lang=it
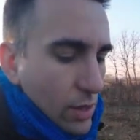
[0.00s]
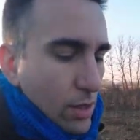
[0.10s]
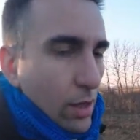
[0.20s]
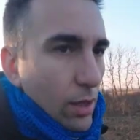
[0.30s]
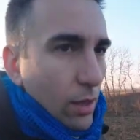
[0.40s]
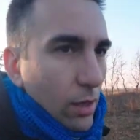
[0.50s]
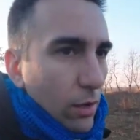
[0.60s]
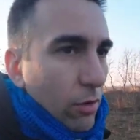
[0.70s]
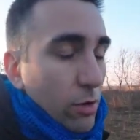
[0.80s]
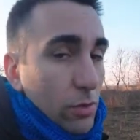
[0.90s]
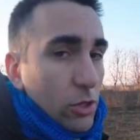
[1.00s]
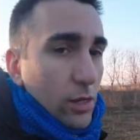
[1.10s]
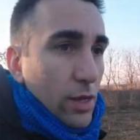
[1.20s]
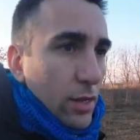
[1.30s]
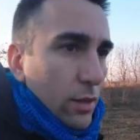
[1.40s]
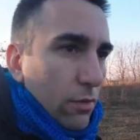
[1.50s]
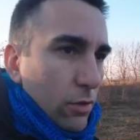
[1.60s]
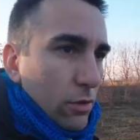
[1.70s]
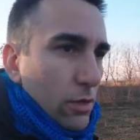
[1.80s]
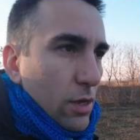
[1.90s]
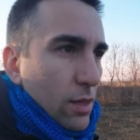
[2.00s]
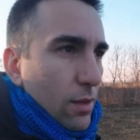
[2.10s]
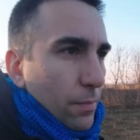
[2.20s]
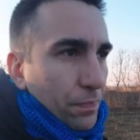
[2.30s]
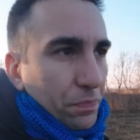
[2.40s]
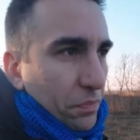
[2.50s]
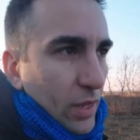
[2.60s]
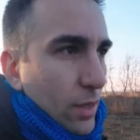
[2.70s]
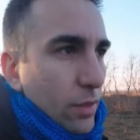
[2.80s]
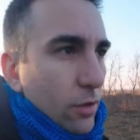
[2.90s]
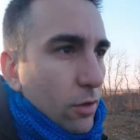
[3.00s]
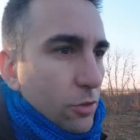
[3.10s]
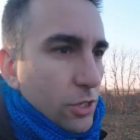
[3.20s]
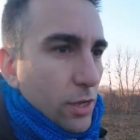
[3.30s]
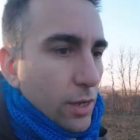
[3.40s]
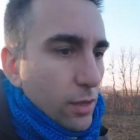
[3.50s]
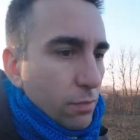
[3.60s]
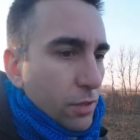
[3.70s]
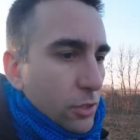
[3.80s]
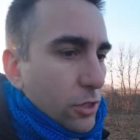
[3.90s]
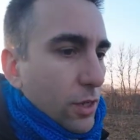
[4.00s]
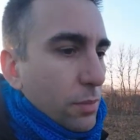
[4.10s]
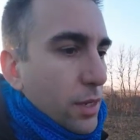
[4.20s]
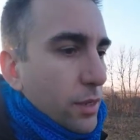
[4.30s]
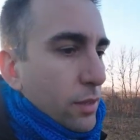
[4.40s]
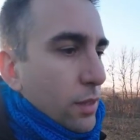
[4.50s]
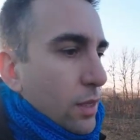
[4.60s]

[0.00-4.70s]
e con in bicicletta voglio dire era una cosa impensabile